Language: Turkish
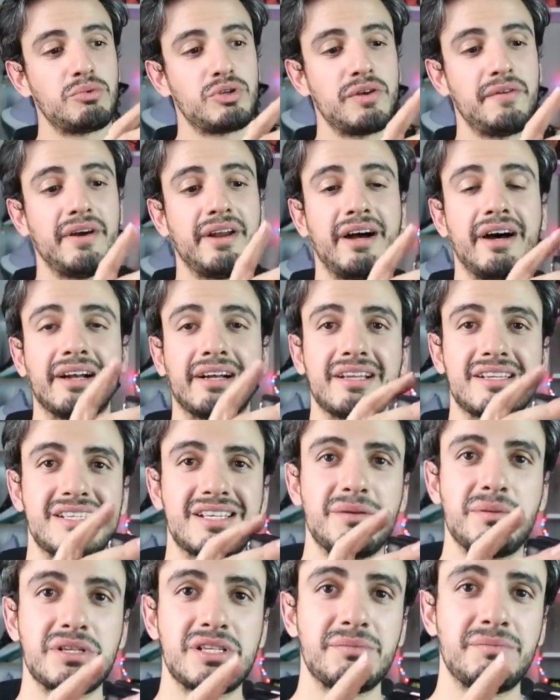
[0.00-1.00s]
bir sefer
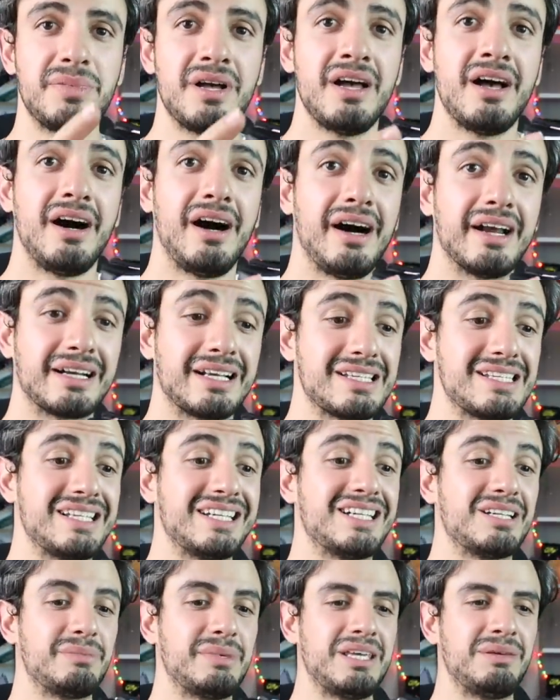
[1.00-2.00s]
arkasına basıp arkasını
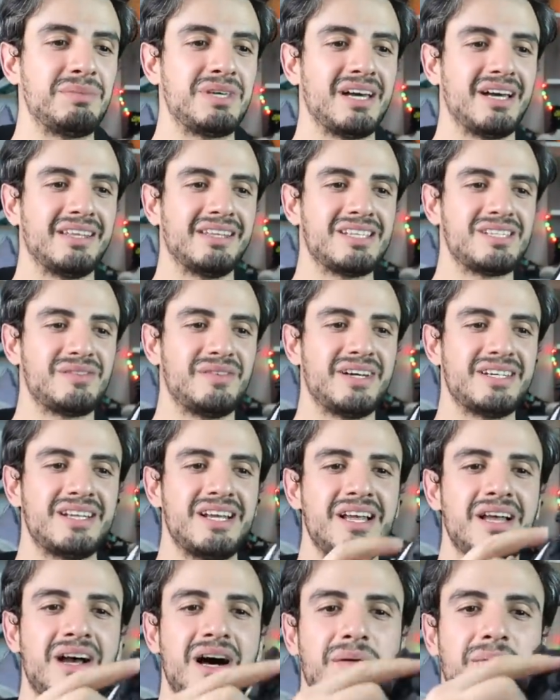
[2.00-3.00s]
kırma imkanınız var.
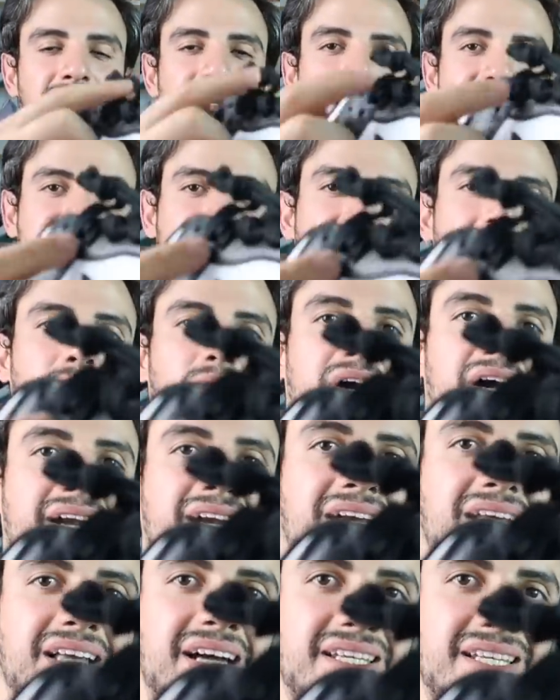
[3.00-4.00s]
Ama biraz daha böyle
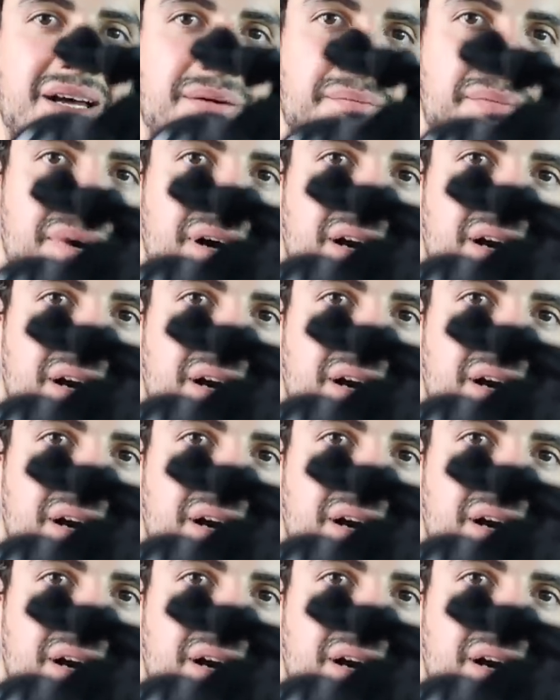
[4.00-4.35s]
arkalardan